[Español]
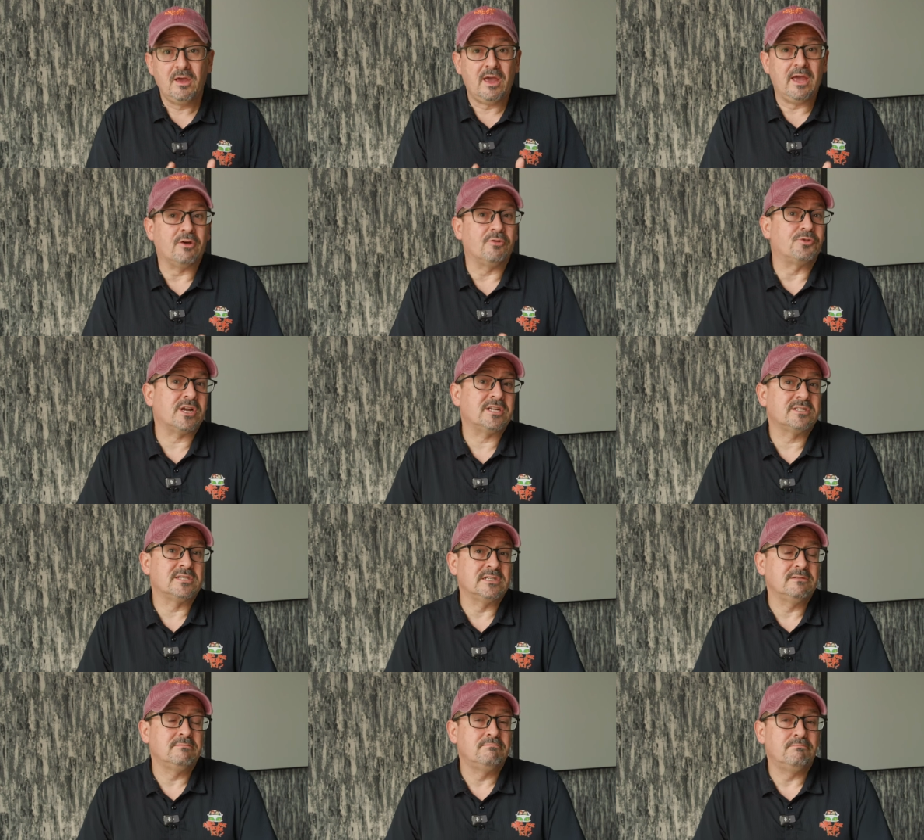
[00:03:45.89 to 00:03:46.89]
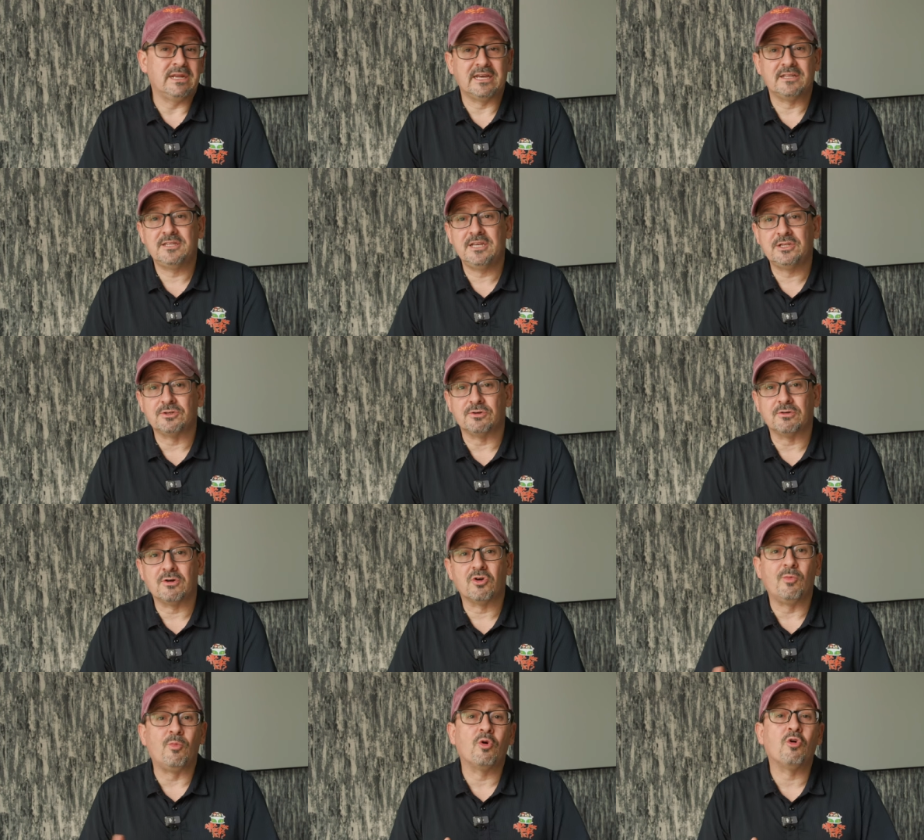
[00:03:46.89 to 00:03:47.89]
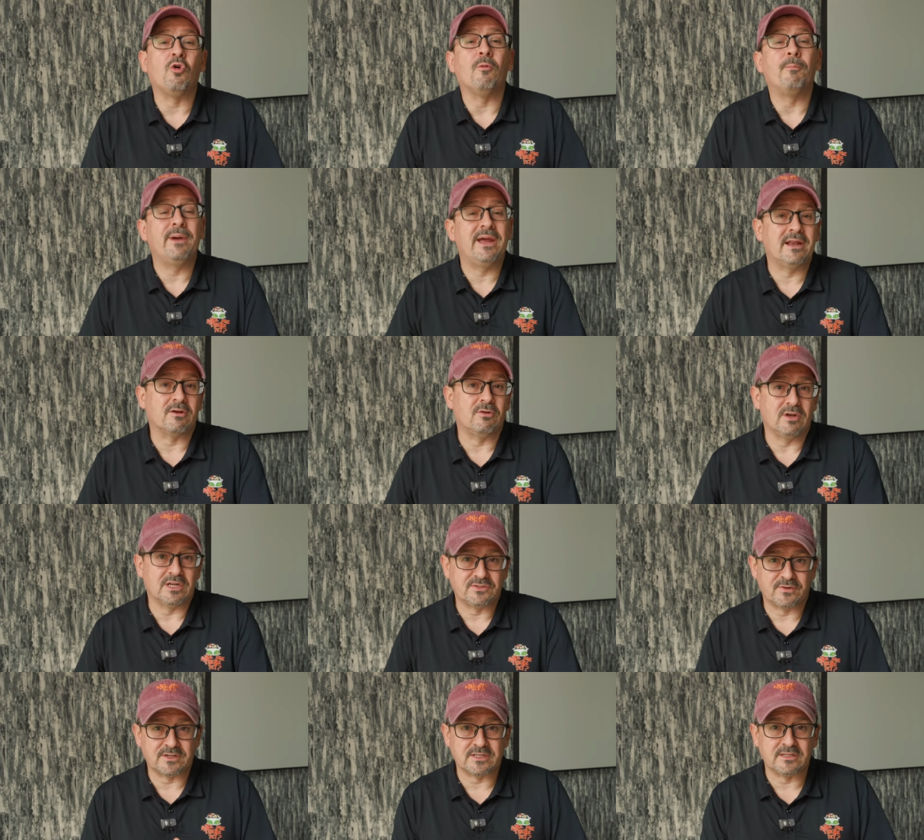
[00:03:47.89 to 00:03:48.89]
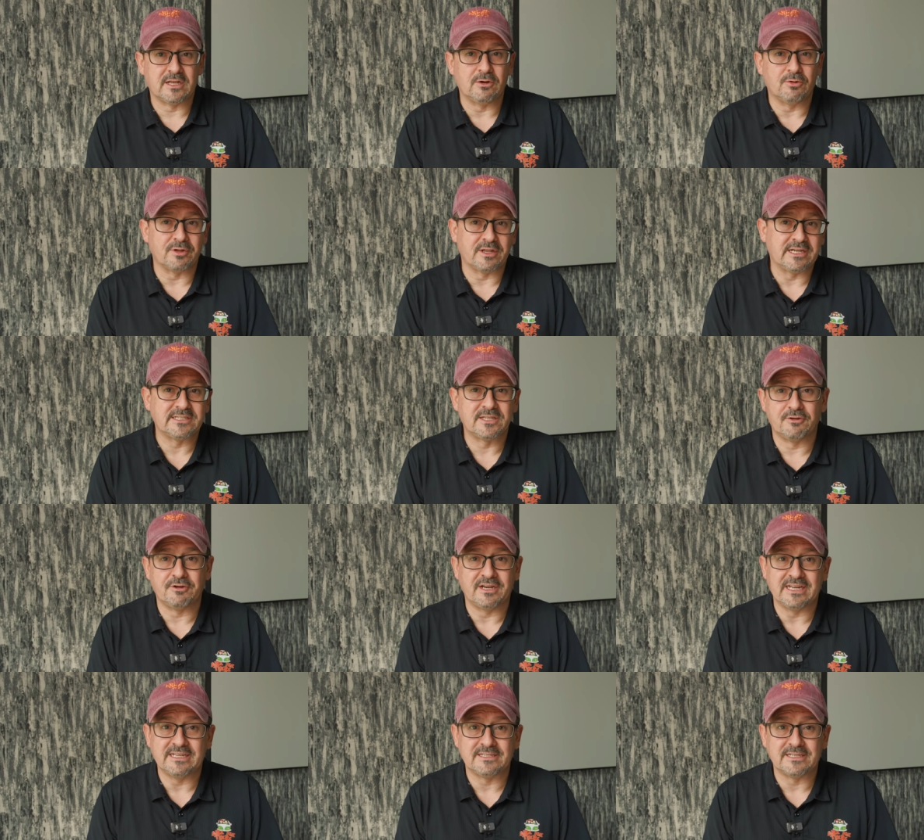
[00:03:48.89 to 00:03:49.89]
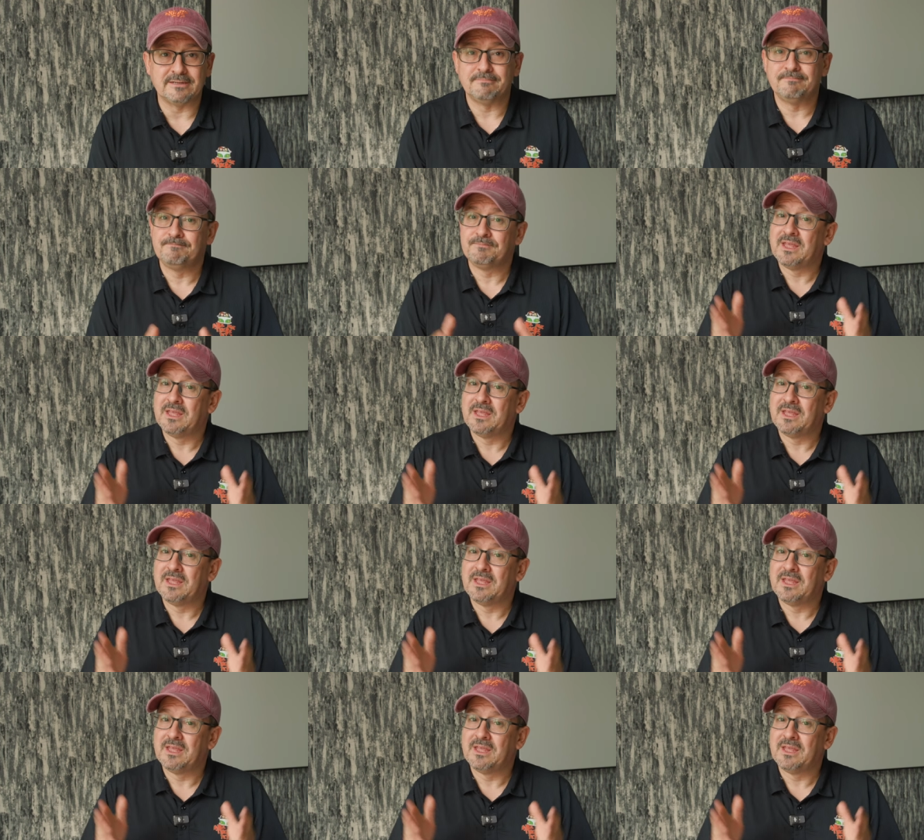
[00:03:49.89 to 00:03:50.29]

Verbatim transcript: En contraste, mira TikTok cómo coopera con las fuerzas del orden estadounidense.